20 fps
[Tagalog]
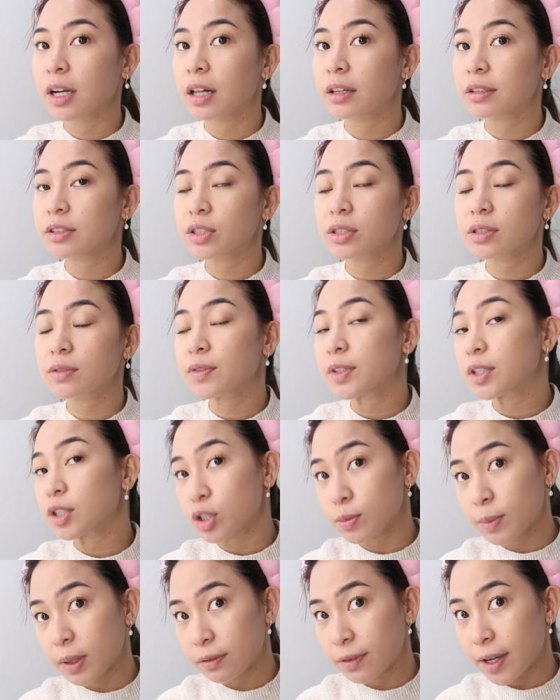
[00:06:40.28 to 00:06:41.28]
I'll just
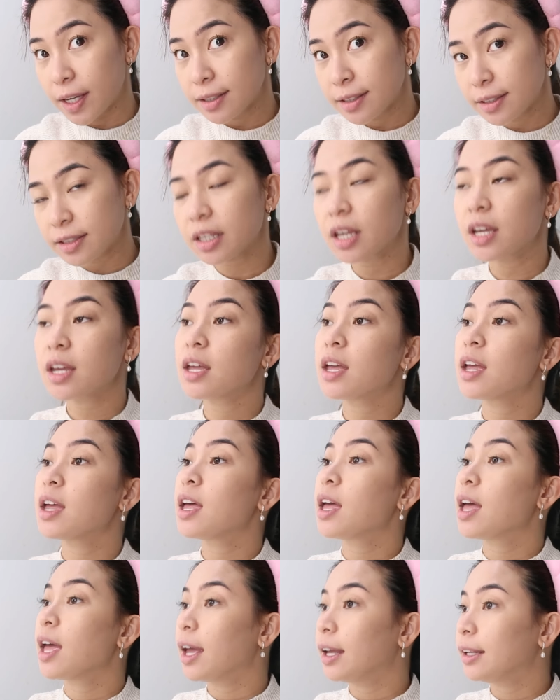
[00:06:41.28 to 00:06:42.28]
finish my face.
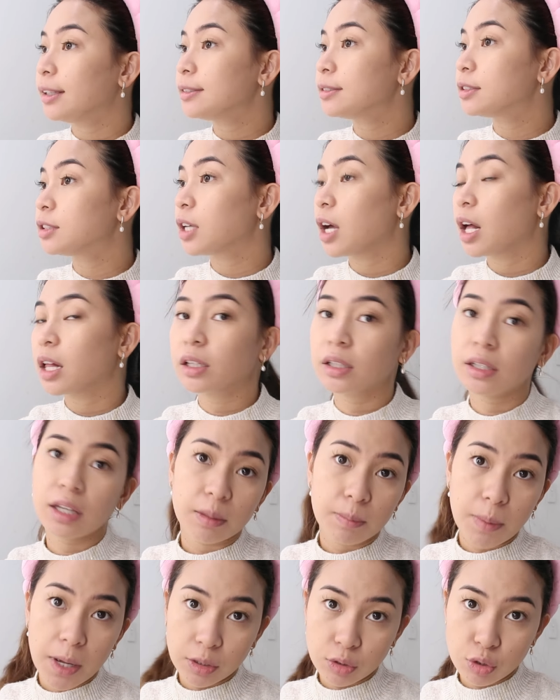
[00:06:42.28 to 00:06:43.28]
And I'll
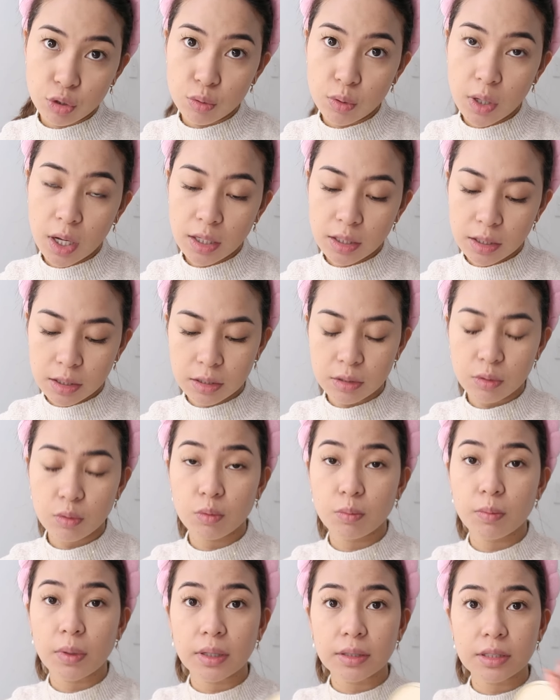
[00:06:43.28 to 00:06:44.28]
get back to you guys.
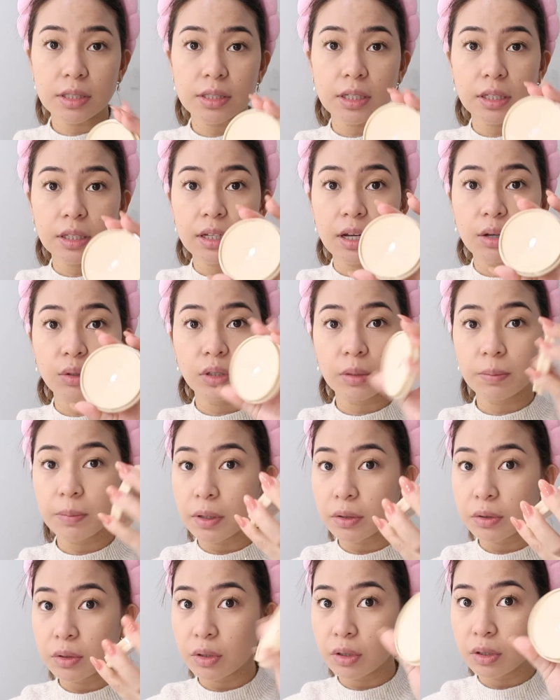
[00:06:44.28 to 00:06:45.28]
So, magsaset lang ako ng
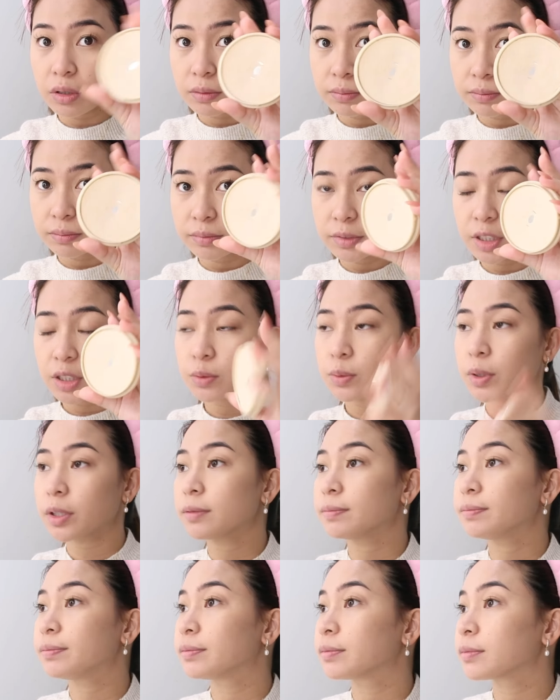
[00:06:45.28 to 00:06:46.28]
powder. This
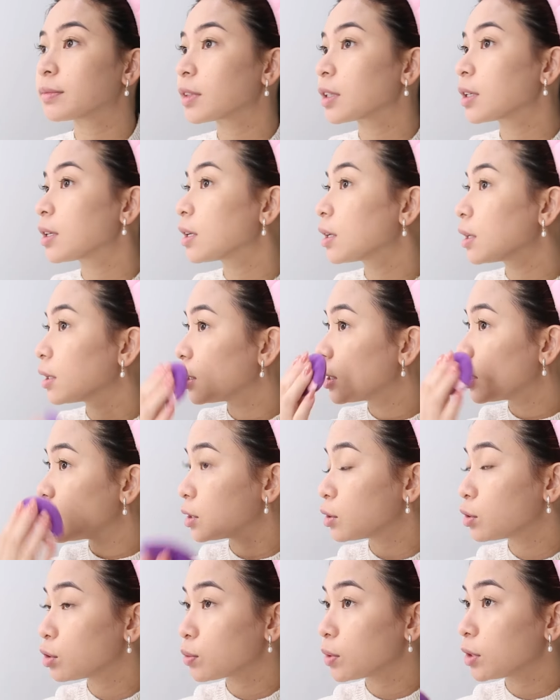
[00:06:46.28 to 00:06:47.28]
one.
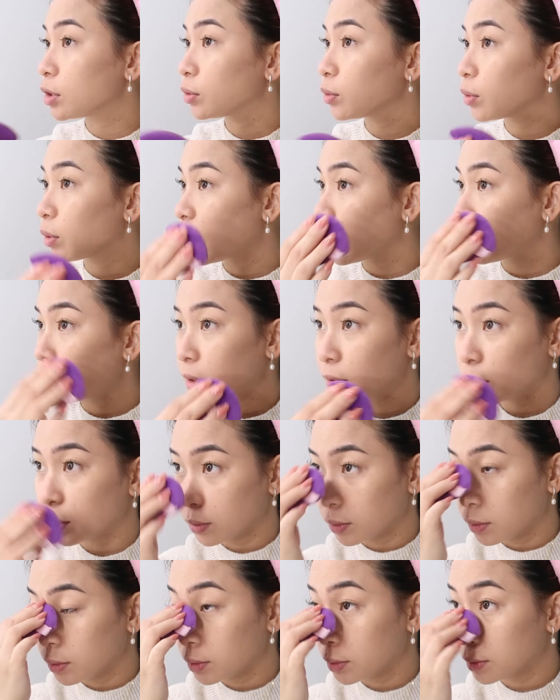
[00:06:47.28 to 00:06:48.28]
As usual, ito yung gamit ko.